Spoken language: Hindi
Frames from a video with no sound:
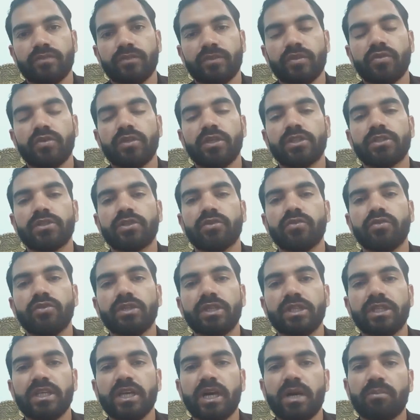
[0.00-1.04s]
तो दर्शकों
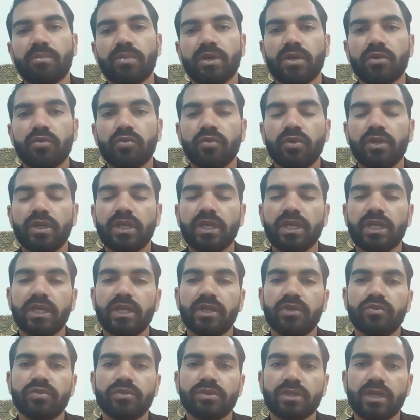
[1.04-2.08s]
यदि आपकी कुंडली के
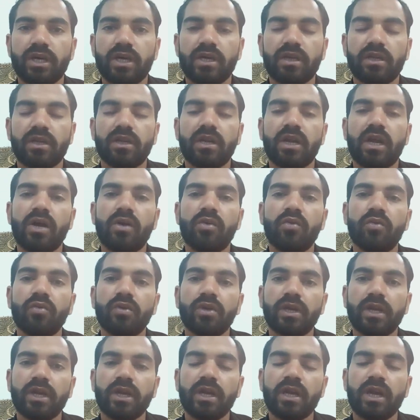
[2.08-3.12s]
अनुसार राहु
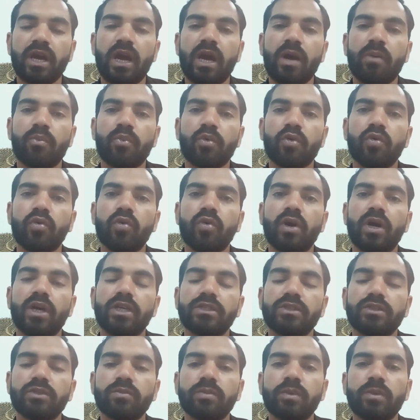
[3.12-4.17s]
ग्रह आपको
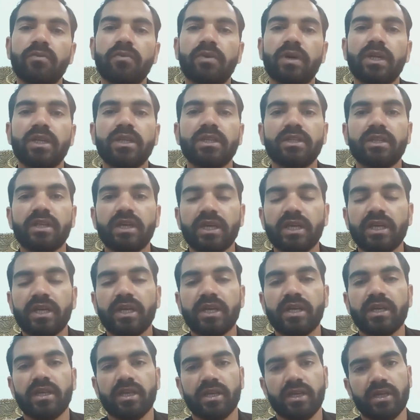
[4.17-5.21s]
अशुभ फल दे
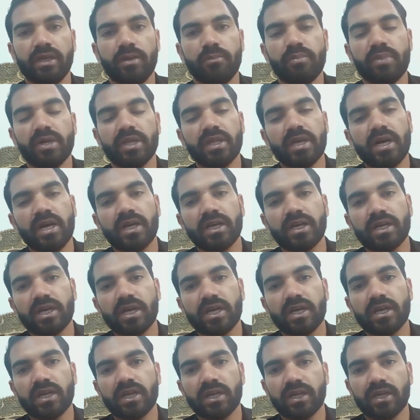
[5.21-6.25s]
रहे हैं प्रदान कर
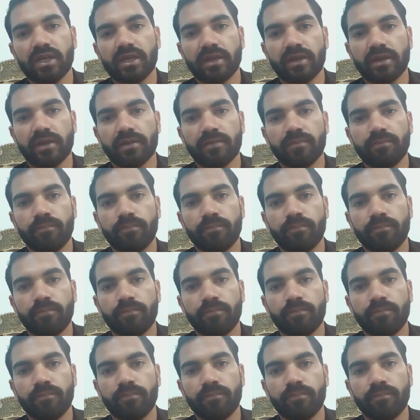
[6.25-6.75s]
रहे हैं